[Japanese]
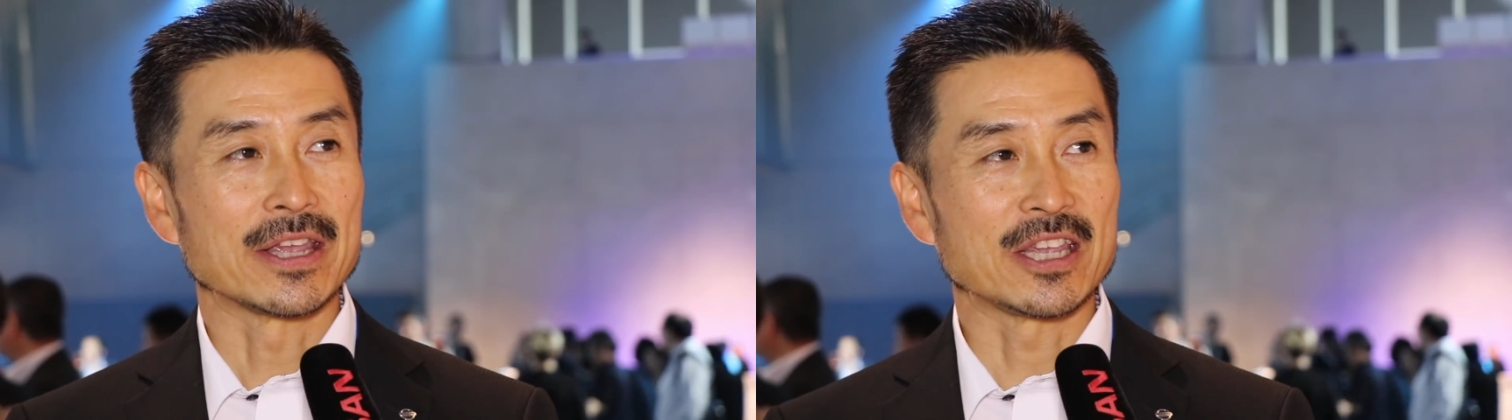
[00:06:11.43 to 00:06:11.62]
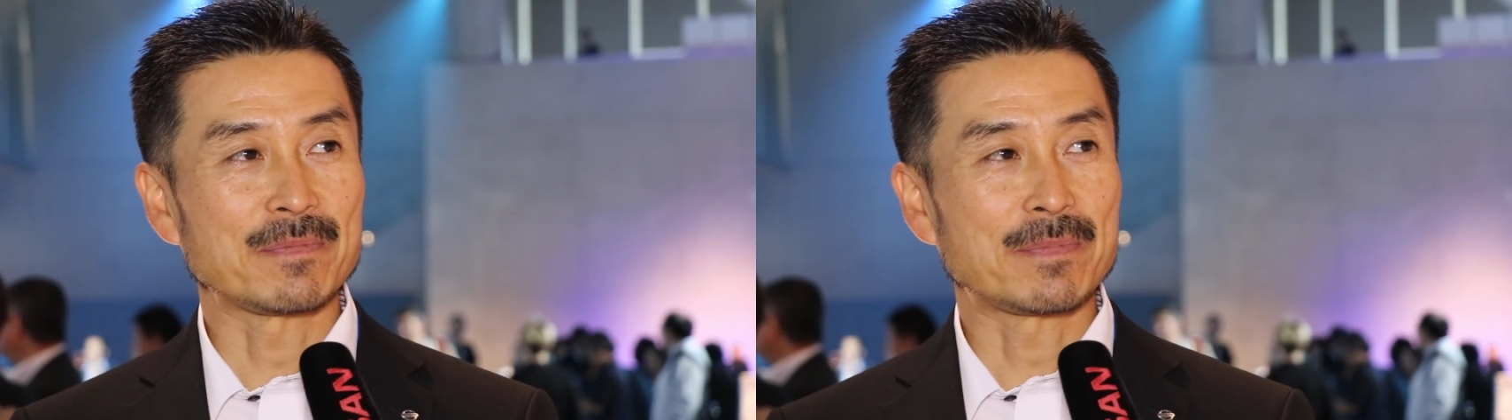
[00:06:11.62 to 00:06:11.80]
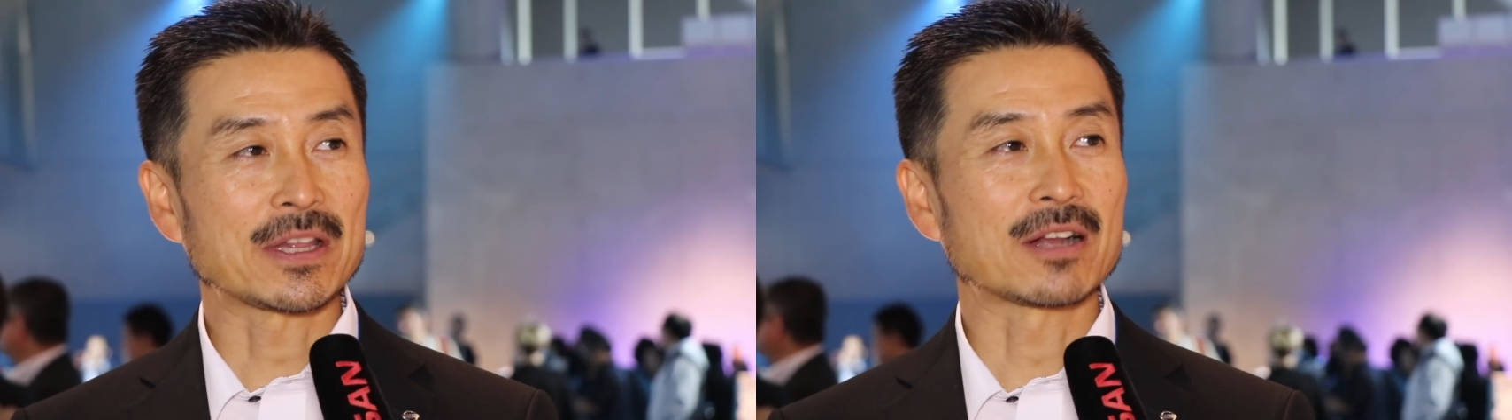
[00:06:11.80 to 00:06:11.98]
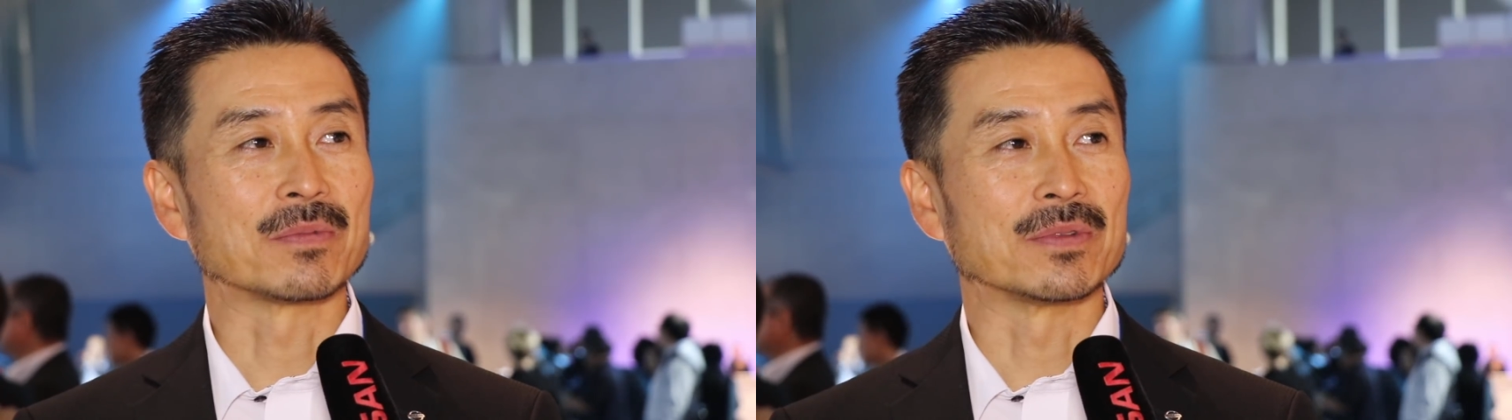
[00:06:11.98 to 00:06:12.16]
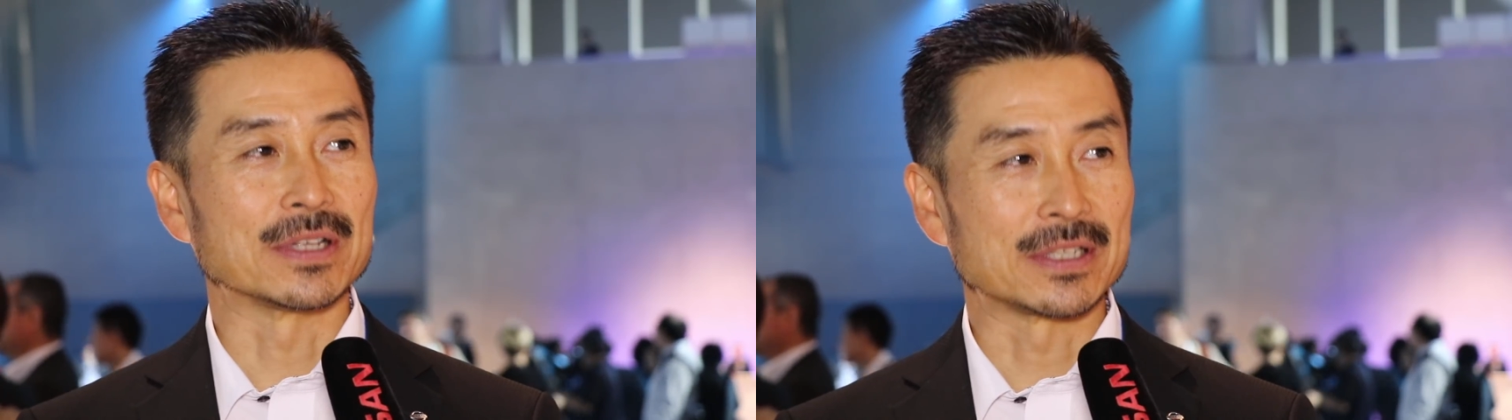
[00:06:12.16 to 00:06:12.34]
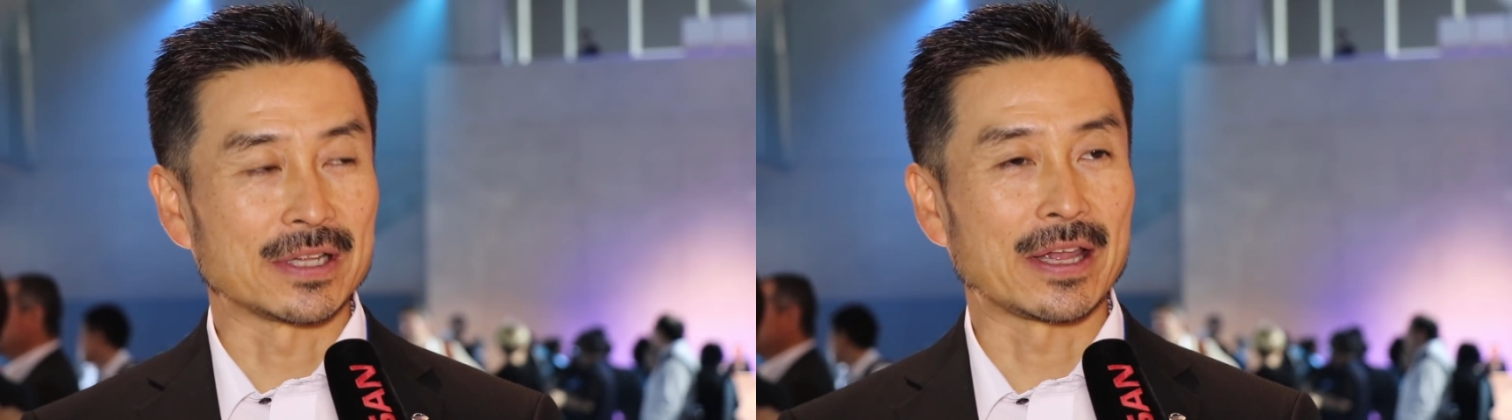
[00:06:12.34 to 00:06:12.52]
E ペダルも
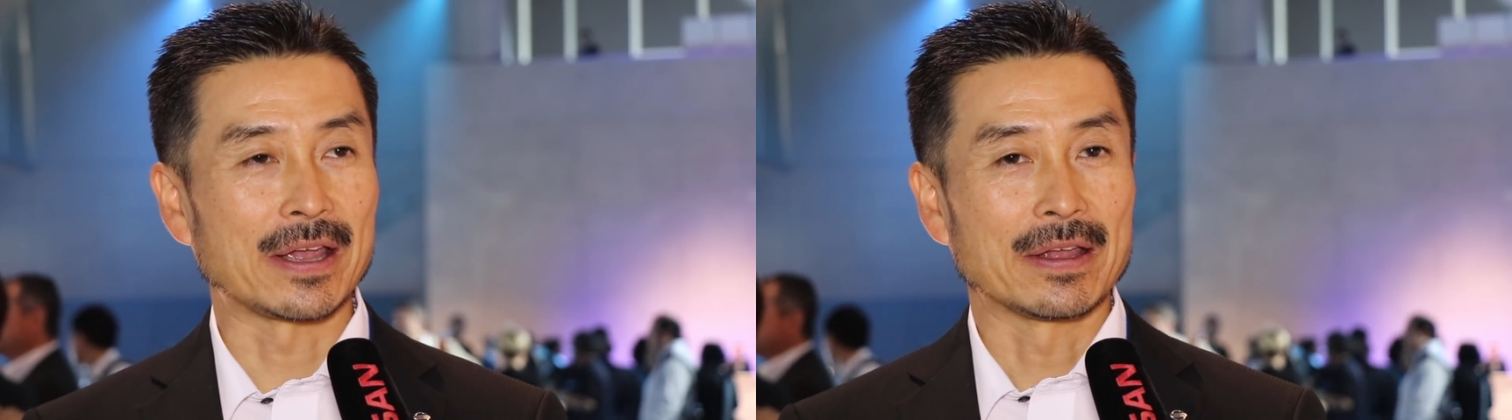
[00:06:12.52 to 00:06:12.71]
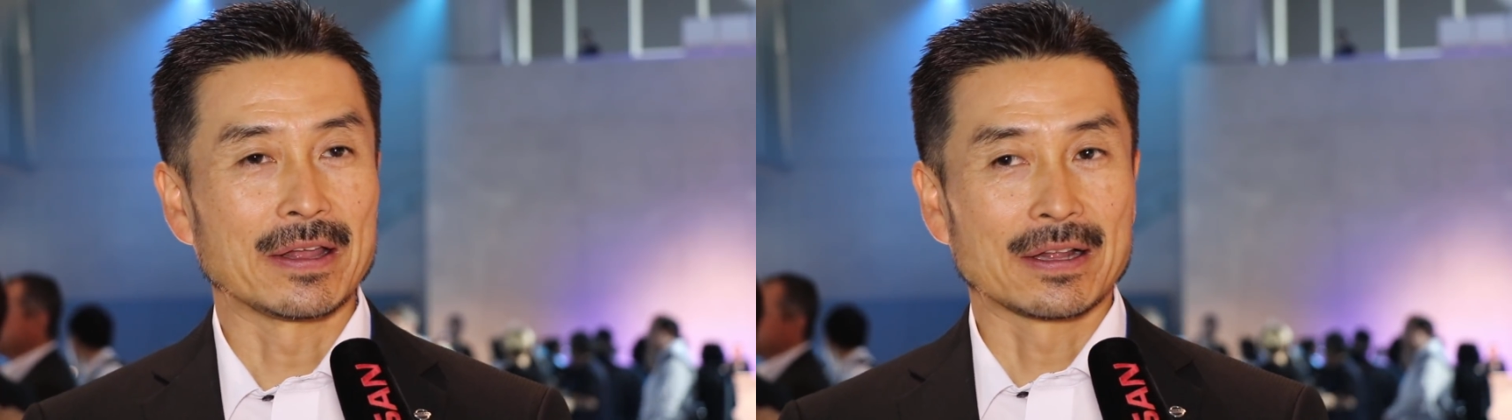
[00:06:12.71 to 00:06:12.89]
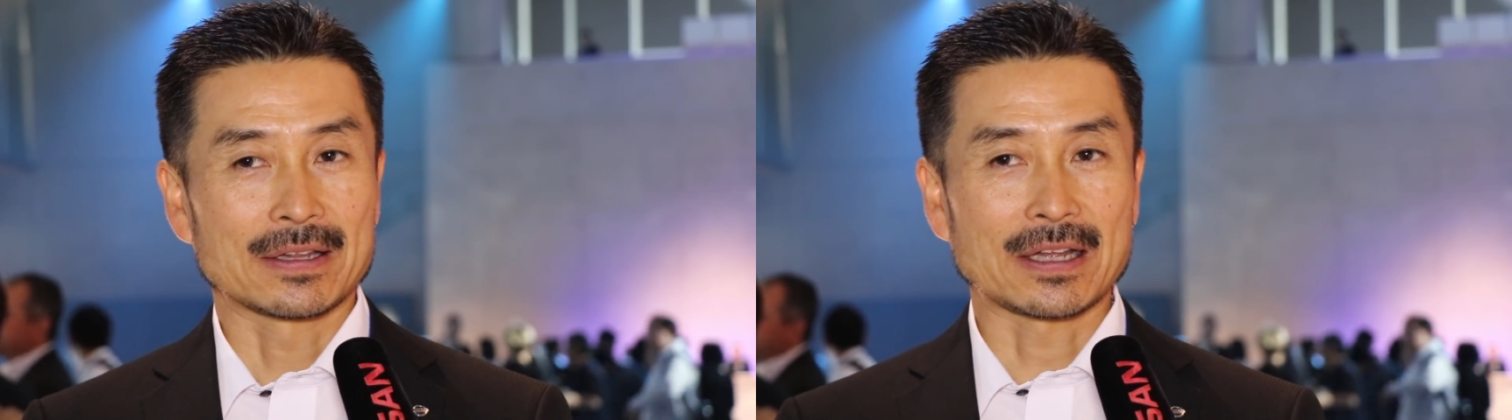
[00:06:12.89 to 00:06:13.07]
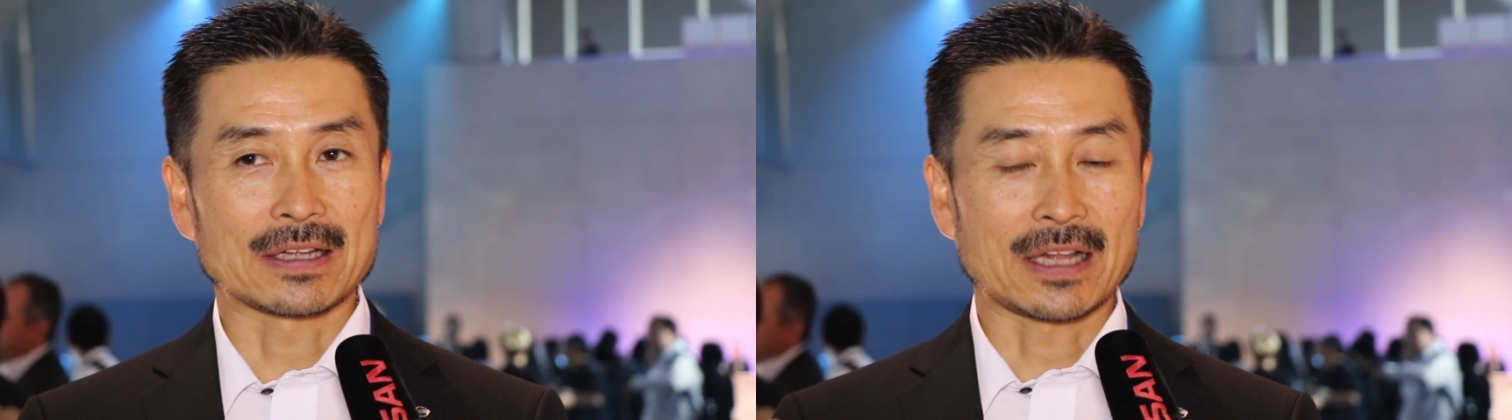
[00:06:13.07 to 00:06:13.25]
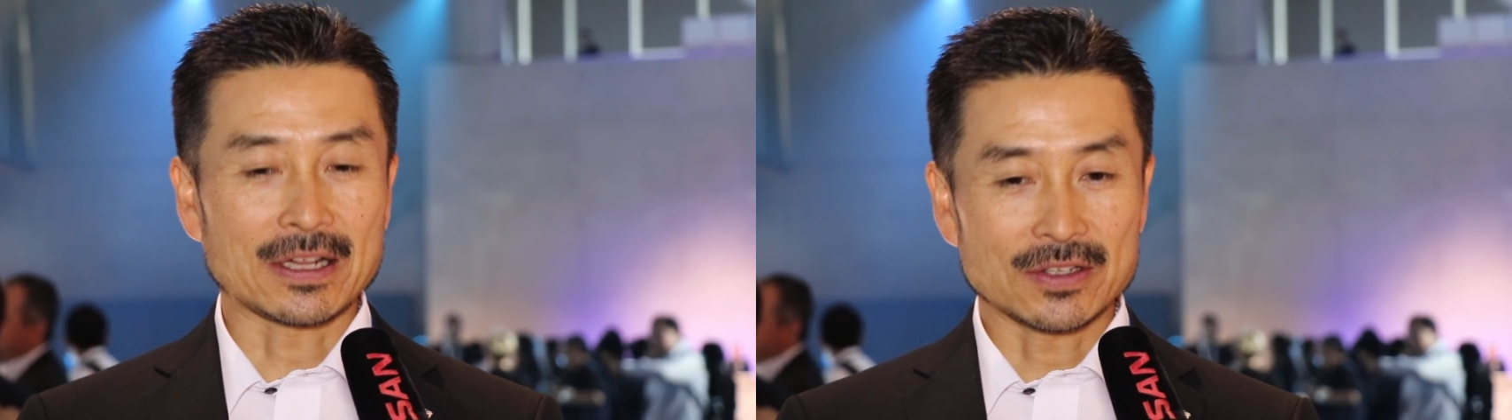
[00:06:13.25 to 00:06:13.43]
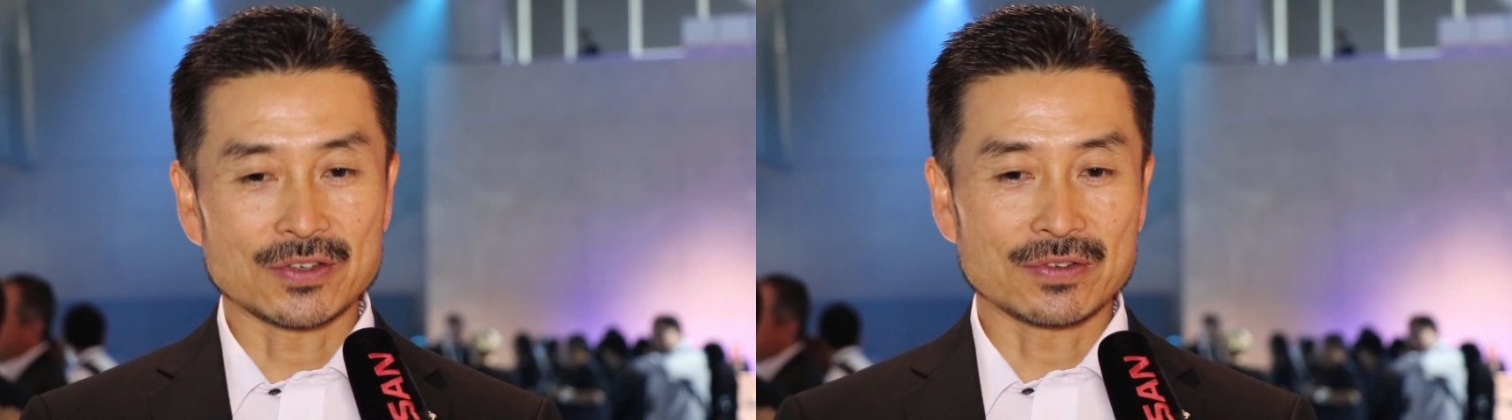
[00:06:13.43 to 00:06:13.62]
ですねただ
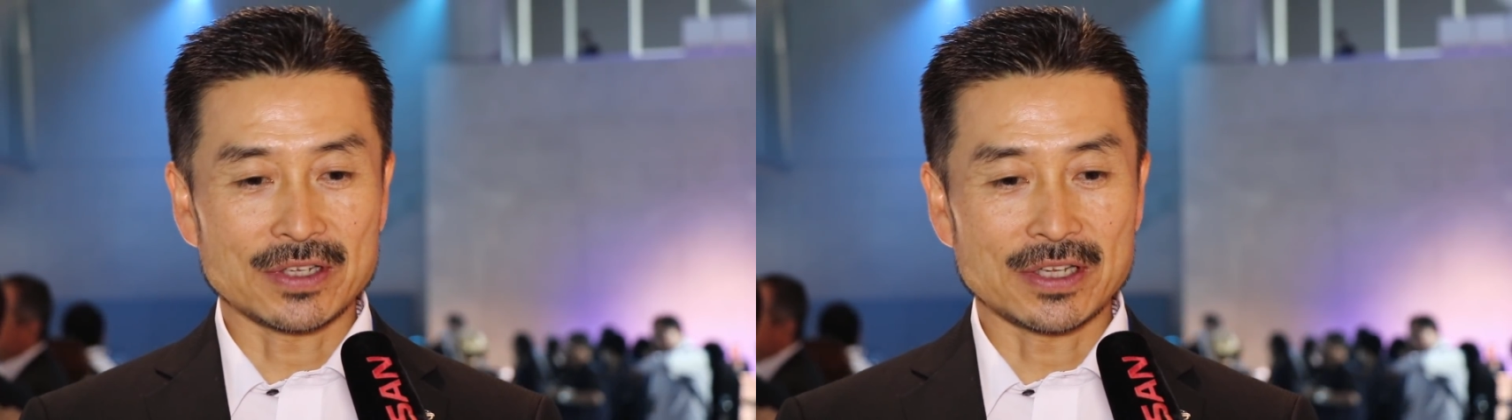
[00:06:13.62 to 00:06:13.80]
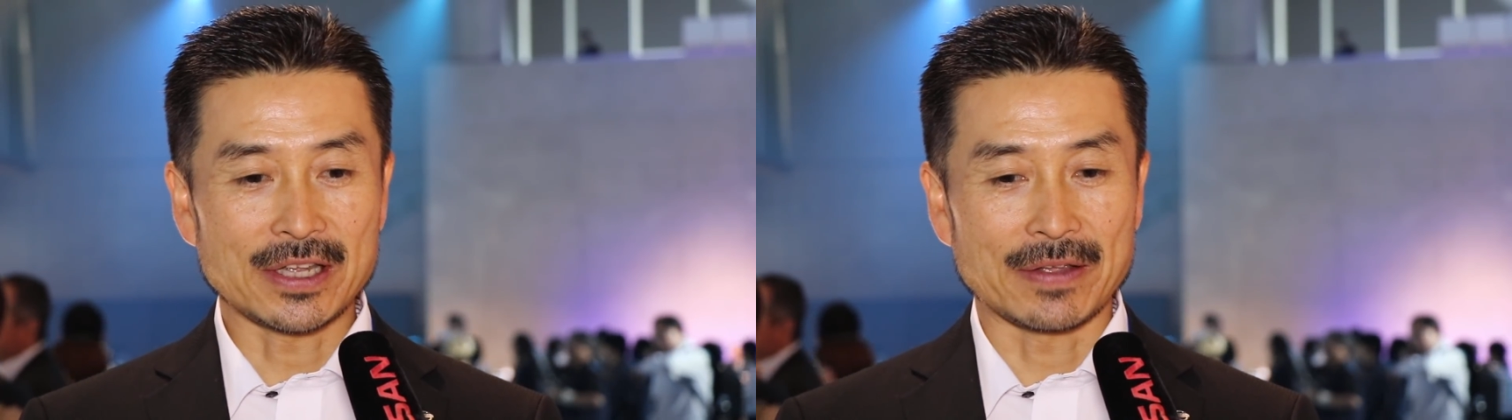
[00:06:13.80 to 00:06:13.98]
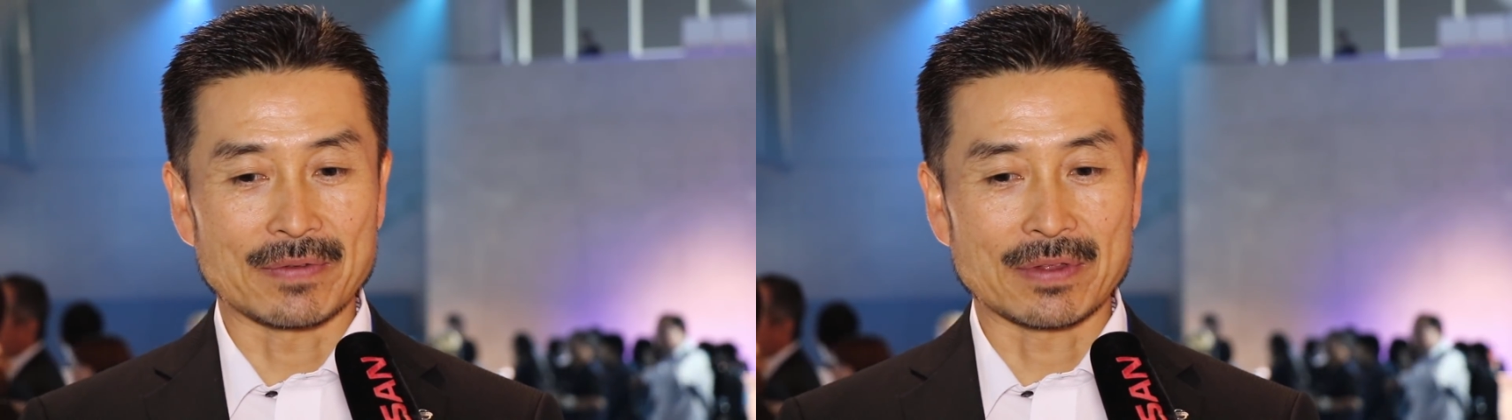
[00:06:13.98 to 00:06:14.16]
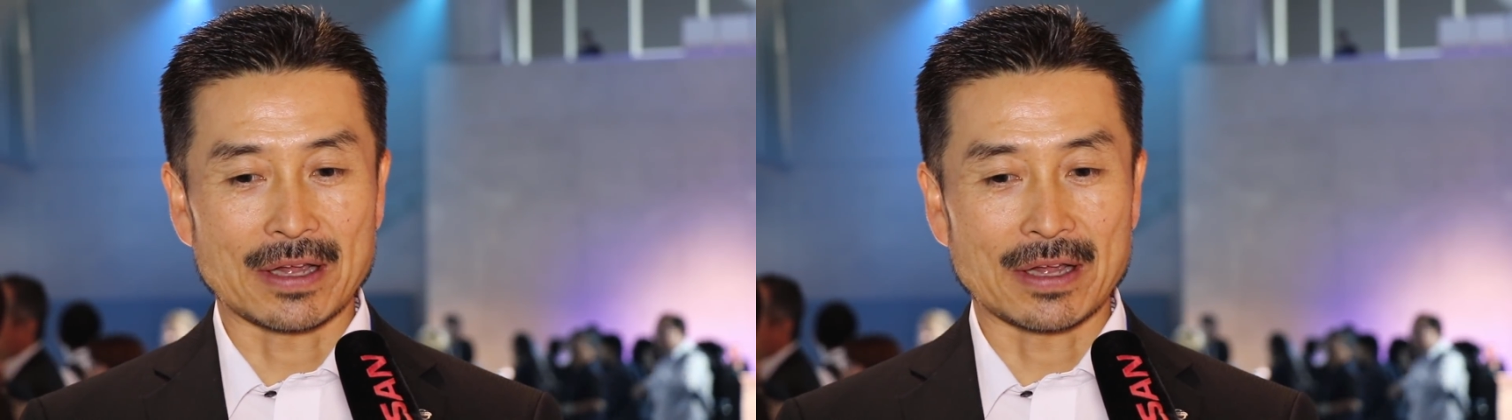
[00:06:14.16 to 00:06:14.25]
単純に